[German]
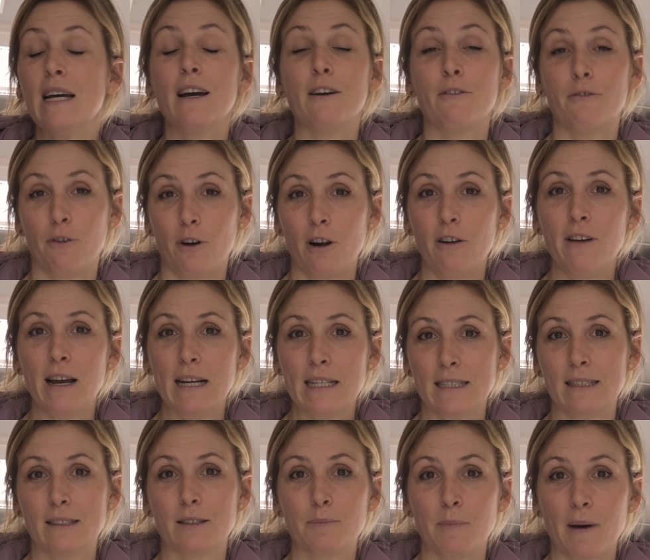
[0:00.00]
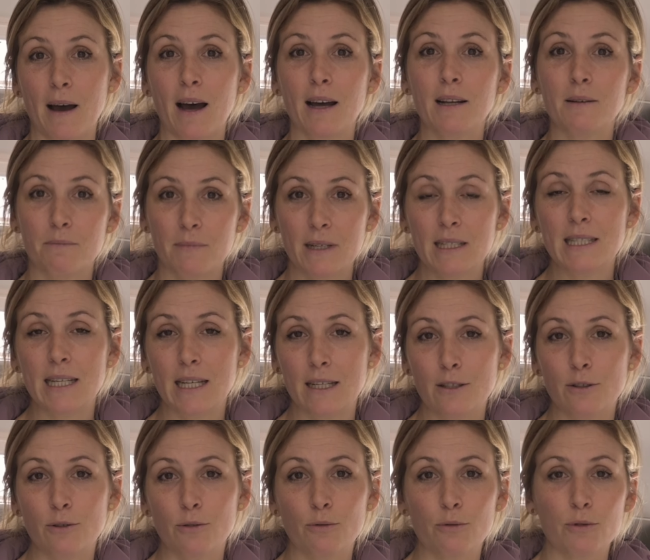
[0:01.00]
ein vollwertiges Bad mit
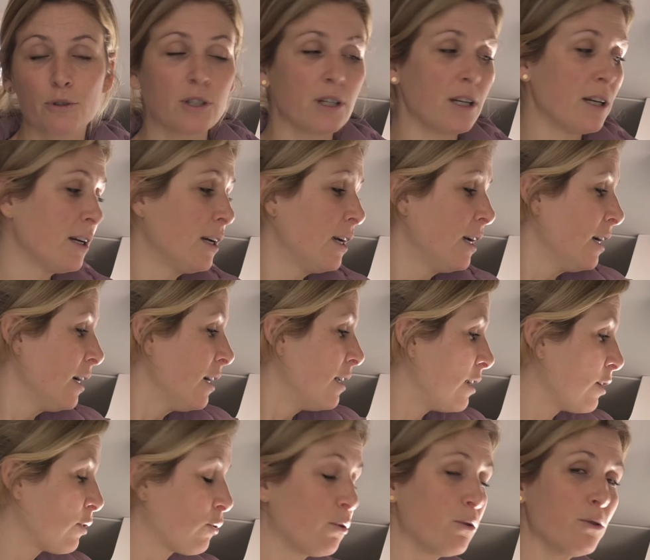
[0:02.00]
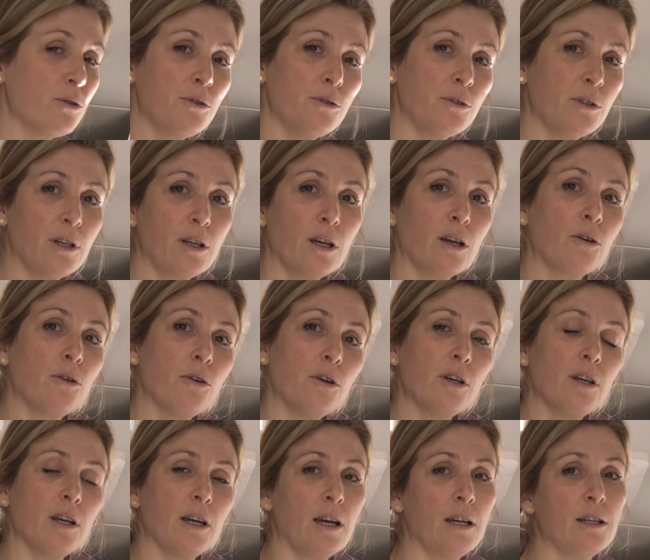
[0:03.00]
Innendusche, eine großzügige
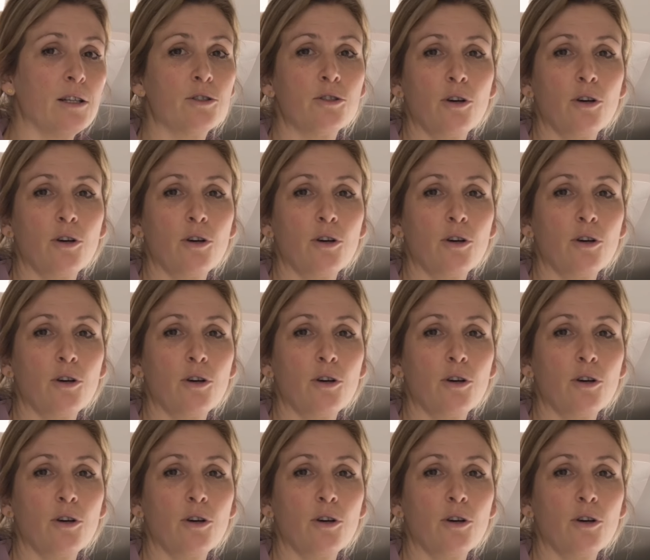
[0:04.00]
Küche, eine